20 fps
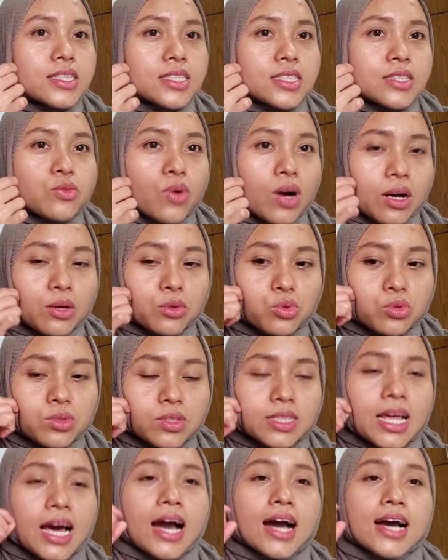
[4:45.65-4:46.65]
waktu
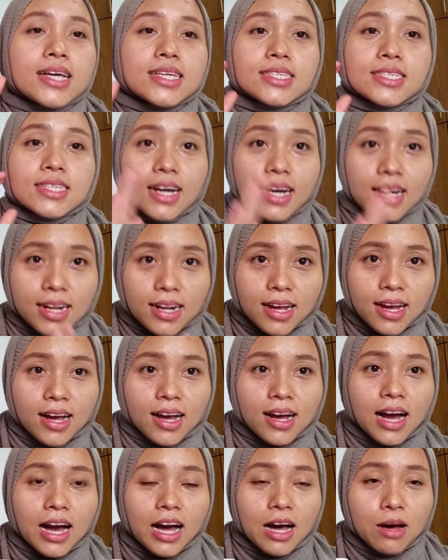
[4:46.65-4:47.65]
nah
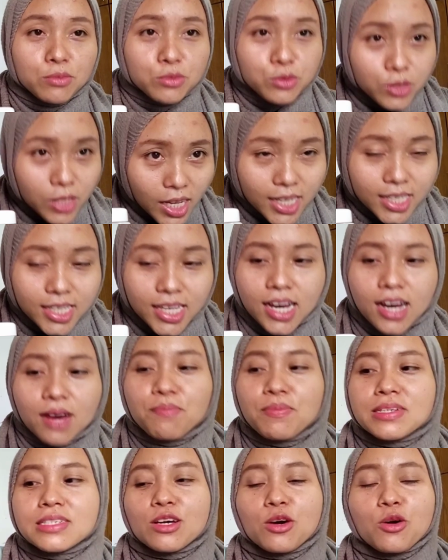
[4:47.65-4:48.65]
sekarang alhamdulillahnya
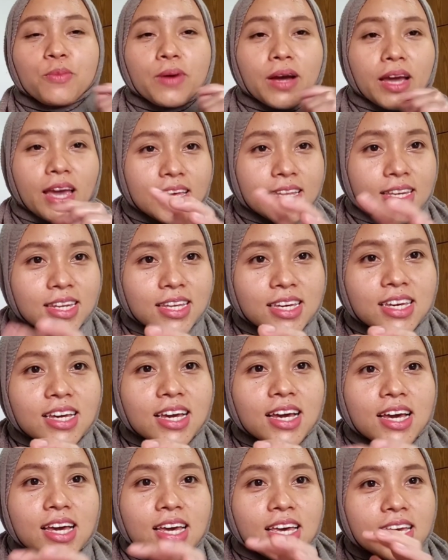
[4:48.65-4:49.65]
pas aku pakai ini
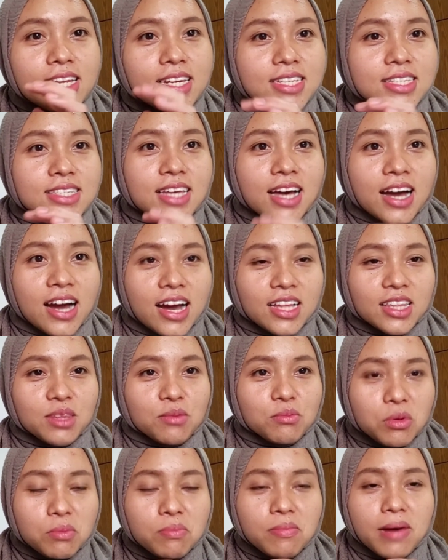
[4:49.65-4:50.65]
ini sangat
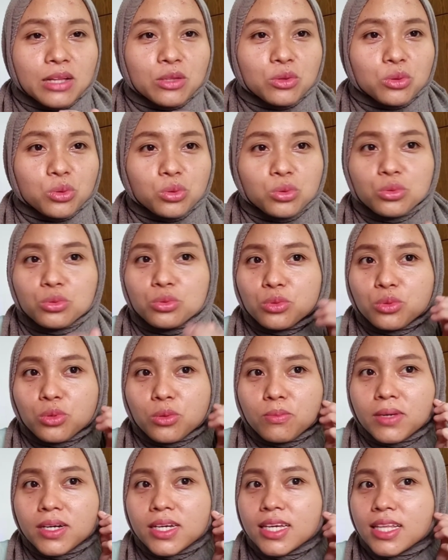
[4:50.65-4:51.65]
membantu untuk
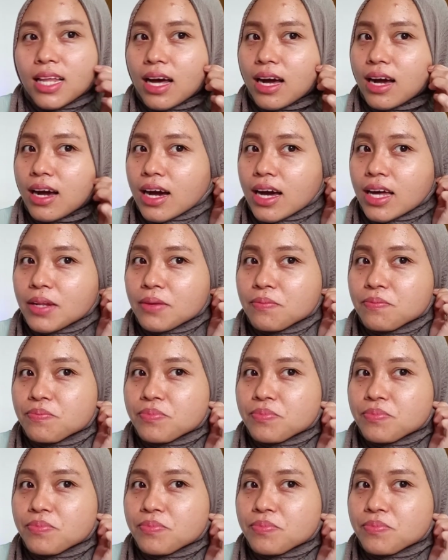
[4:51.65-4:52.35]
menghilangkan